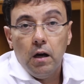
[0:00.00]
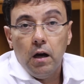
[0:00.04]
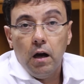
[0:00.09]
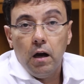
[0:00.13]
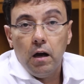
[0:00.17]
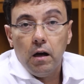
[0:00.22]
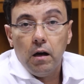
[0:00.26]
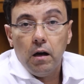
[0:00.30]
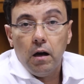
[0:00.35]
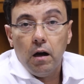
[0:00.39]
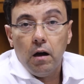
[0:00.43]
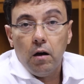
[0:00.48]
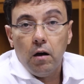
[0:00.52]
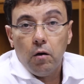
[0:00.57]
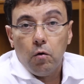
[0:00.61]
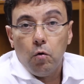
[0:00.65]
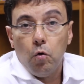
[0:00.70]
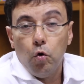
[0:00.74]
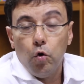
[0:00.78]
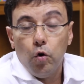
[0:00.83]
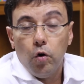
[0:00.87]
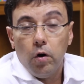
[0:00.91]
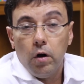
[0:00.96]
a, a,
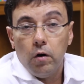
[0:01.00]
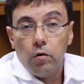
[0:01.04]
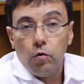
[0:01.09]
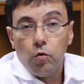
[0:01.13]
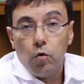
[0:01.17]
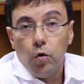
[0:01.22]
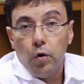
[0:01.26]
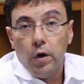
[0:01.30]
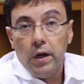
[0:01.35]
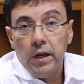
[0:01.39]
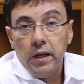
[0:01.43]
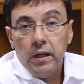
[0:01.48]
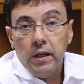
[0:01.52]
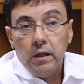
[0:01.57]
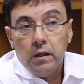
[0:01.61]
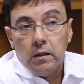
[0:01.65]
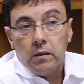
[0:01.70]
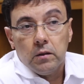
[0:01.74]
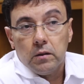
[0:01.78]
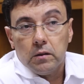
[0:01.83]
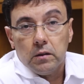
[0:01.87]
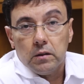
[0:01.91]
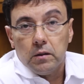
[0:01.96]
a
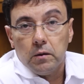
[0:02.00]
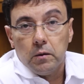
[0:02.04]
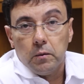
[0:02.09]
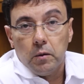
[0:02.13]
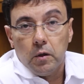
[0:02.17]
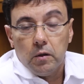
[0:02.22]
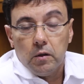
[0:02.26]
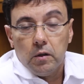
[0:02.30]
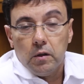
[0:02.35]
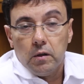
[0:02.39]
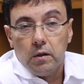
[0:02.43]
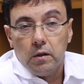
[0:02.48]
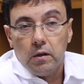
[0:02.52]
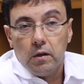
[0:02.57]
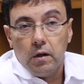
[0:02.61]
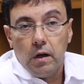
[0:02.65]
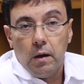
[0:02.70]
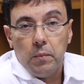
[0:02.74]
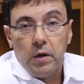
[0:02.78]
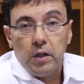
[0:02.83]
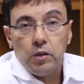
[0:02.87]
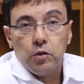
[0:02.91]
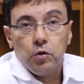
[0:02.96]
ocorrer né,
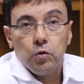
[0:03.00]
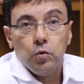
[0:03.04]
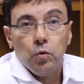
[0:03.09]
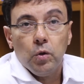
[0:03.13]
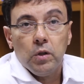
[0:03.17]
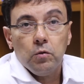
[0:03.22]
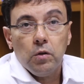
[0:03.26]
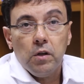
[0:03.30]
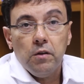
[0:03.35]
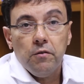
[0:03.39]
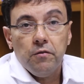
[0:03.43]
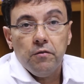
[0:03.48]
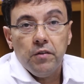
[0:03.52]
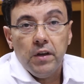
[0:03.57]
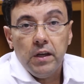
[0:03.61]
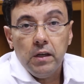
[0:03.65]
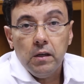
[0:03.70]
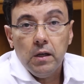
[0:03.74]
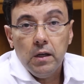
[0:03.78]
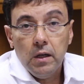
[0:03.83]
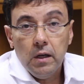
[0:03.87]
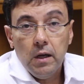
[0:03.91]
a partir do ano que vem,